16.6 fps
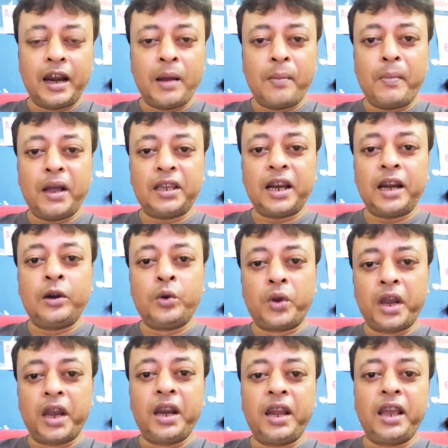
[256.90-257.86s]
এটা মাথায়
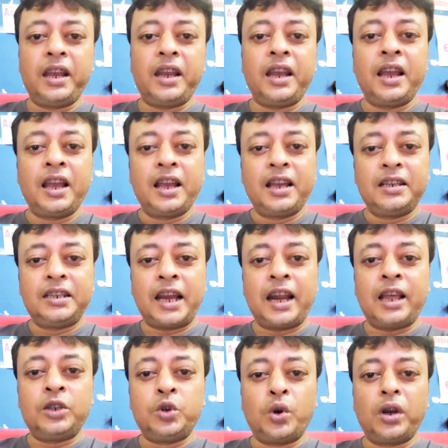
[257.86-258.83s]
ঢুকিয়ে নি
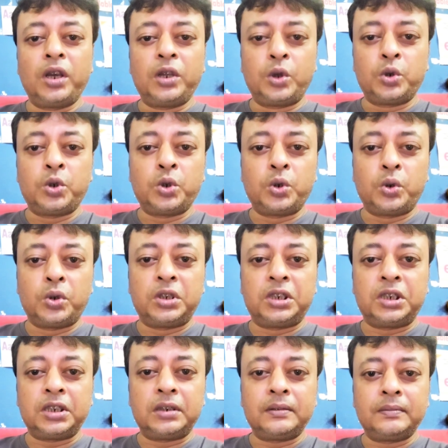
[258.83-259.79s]
যারা জঙ্গি তোষণ
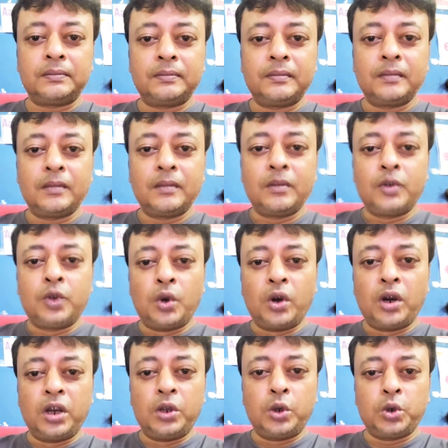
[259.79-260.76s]
করছে
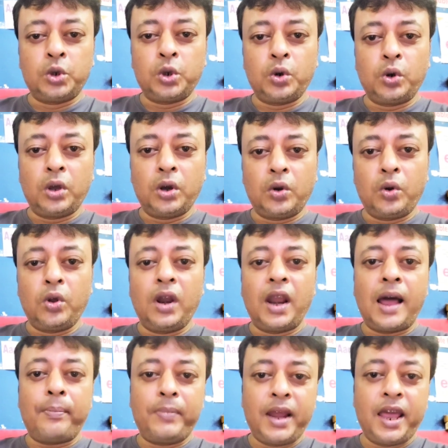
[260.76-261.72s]
জঙ্গি তোষণ করে কোনো
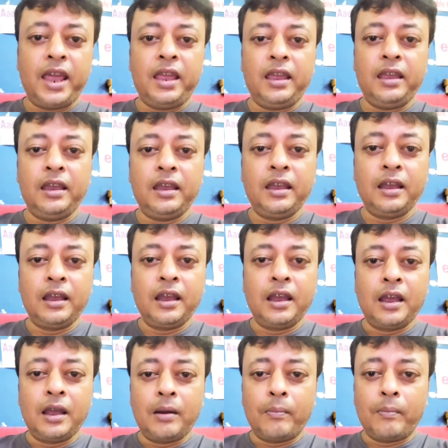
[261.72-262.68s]
লাভ নেই
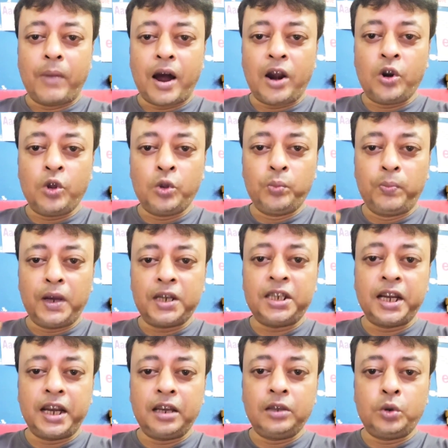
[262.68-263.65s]

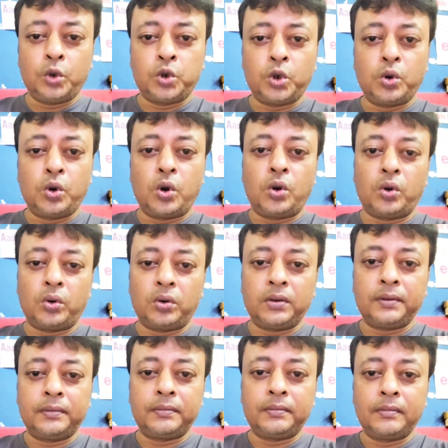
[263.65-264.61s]
ভারতবাসীকে তোষণ করো
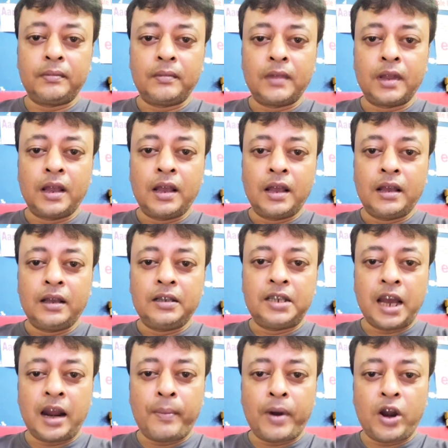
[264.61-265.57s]

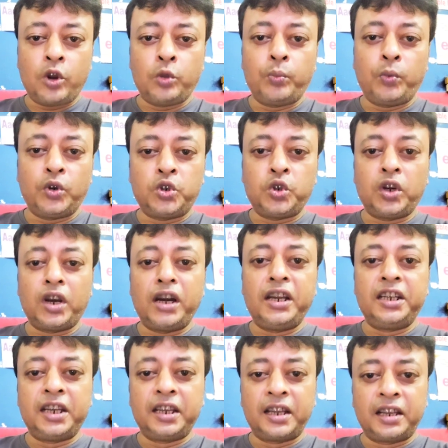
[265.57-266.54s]
যারা ভারতবর্ষকে
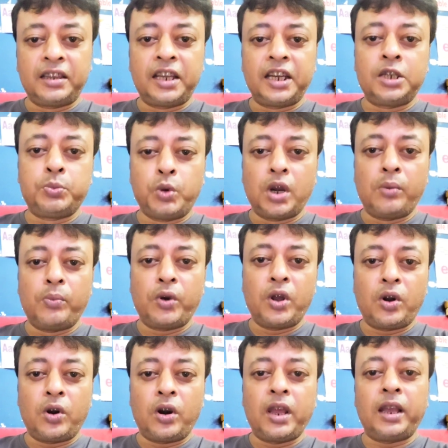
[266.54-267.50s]
নিজেদের দেশ বলে
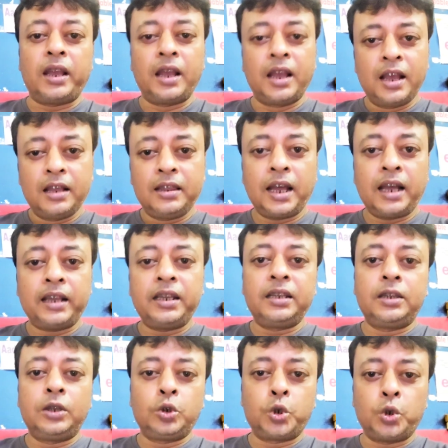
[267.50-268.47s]
মনে করে
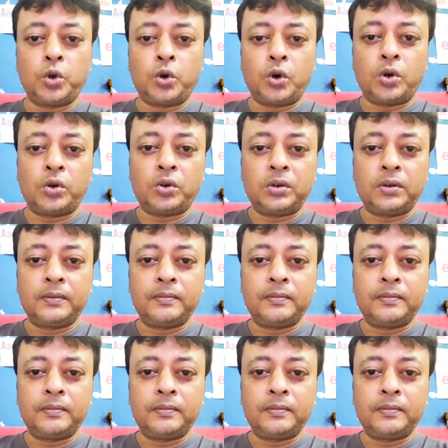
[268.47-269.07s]
তাদের তোষণ করো